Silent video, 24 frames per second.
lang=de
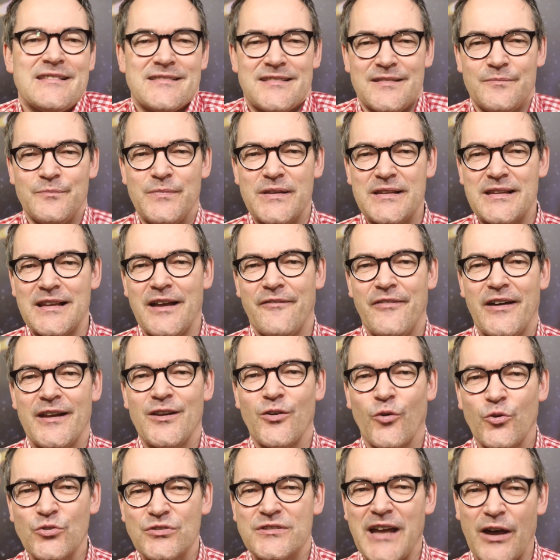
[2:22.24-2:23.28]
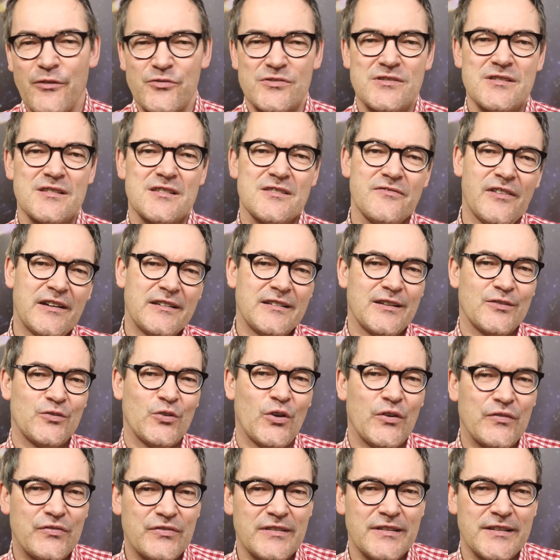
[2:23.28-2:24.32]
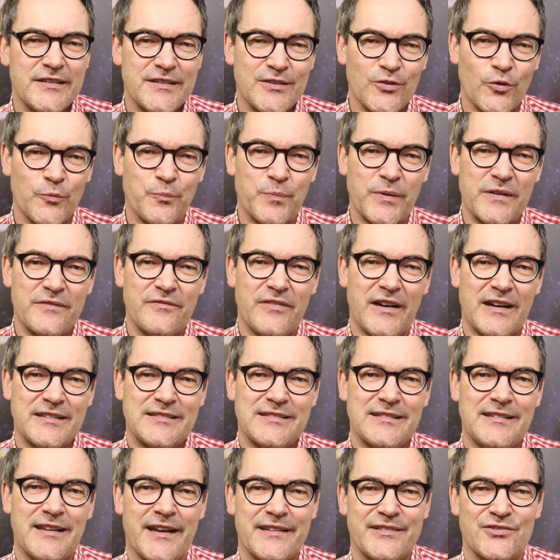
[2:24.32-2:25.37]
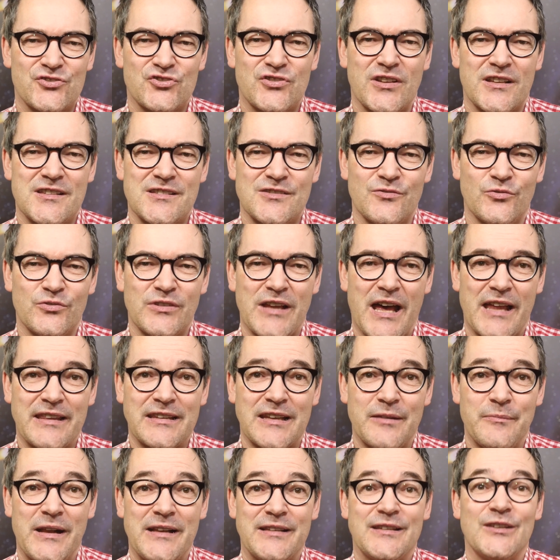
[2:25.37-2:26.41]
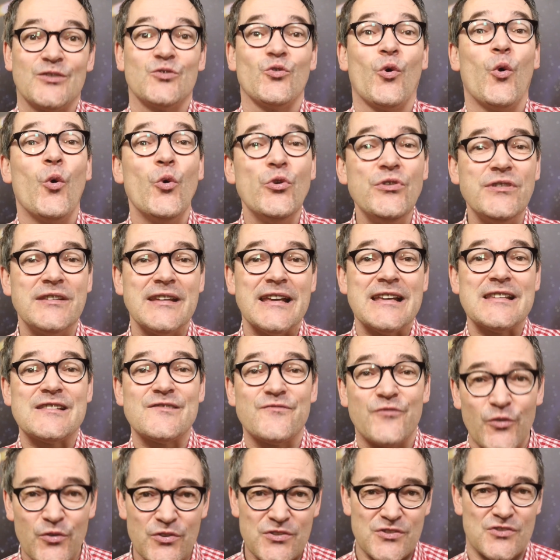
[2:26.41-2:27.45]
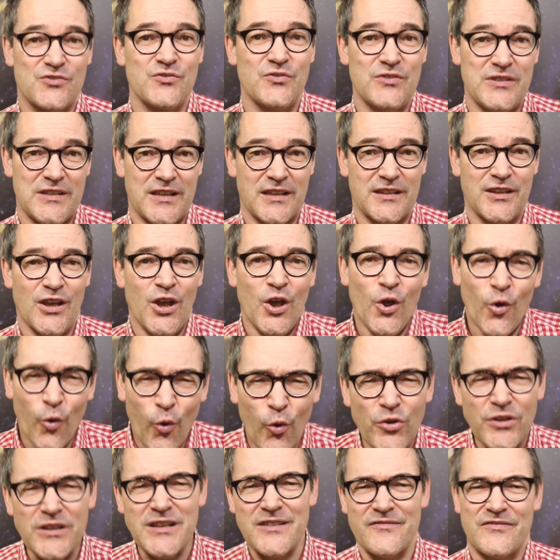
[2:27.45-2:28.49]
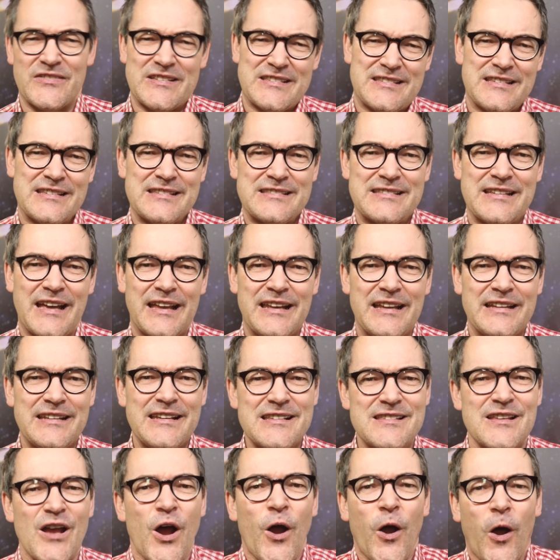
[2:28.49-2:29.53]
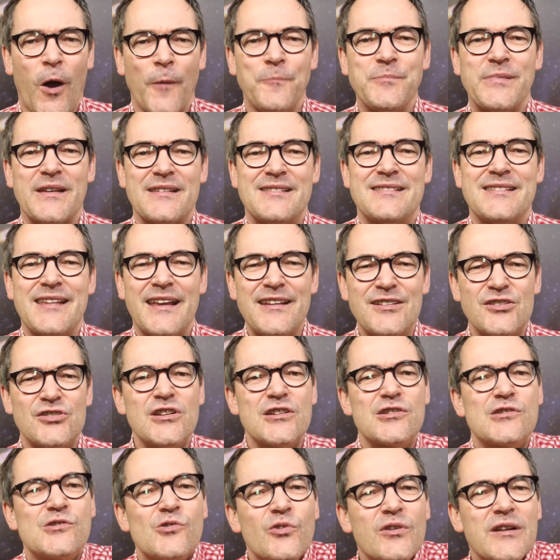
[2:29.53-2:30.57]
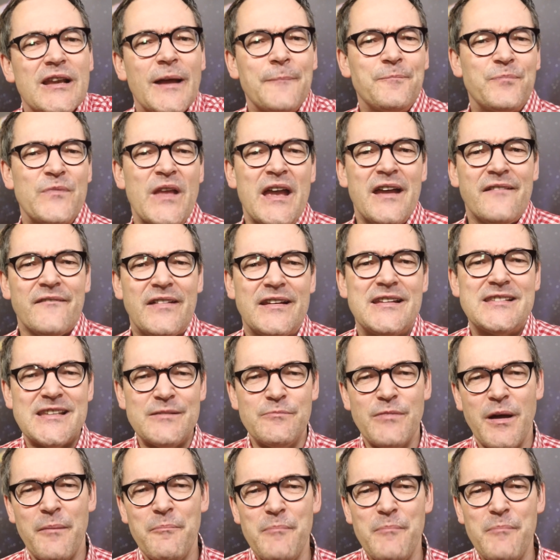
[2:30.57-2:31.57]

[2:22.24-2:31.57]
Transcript: sind mittlerweile rund 1200 öffentliche und private Ladestationen angemeldet und es funktioniert. Ungewiss ist allerdings, ob das technisch so klappt, wenn es immer